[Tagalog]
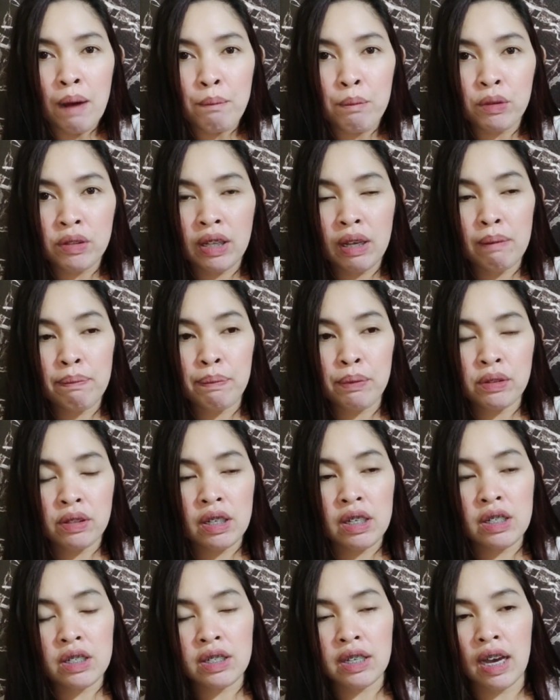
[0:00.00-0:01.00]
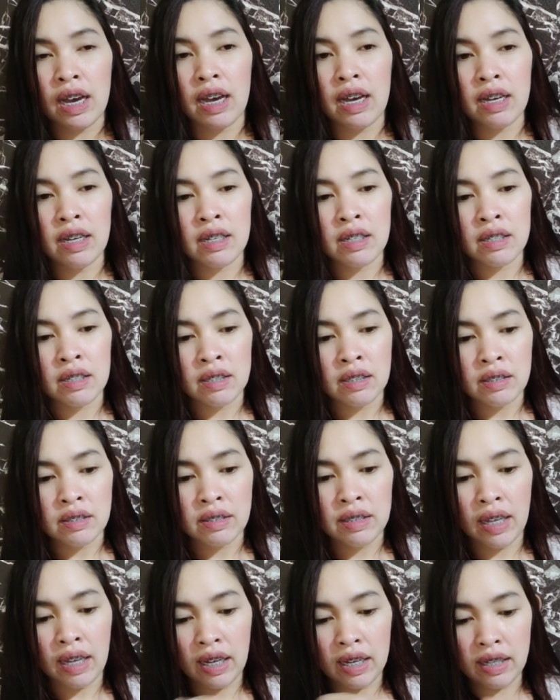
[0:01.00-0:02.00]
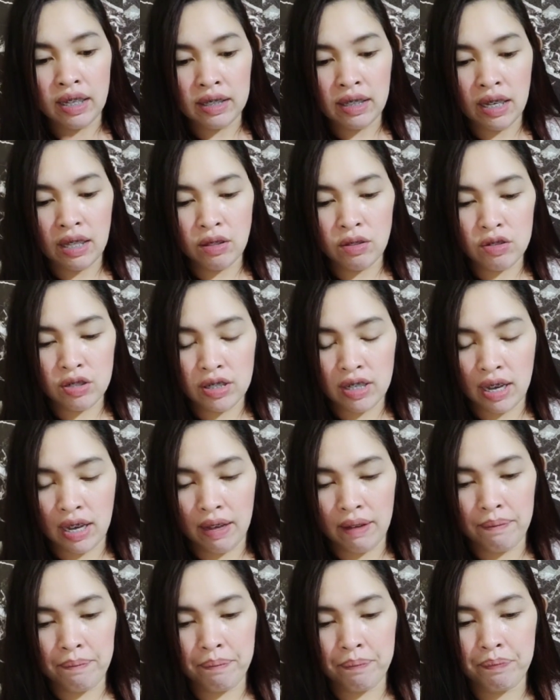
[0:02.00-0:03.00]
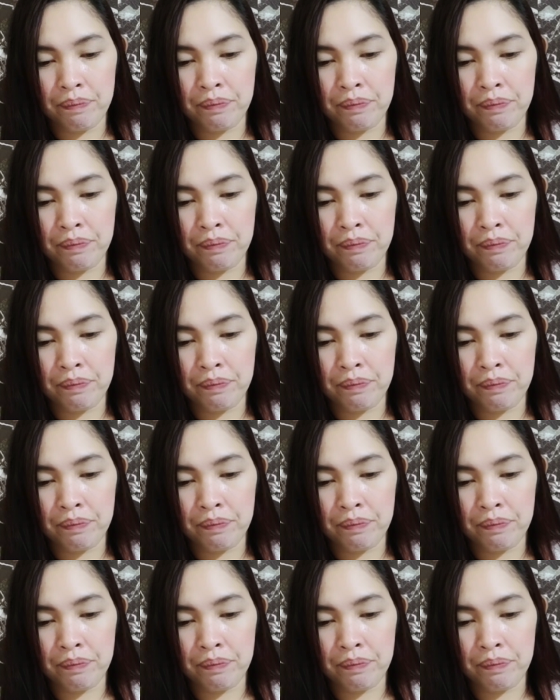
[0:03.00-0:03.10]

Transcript: Puting-puti siya. Then, ganito siya.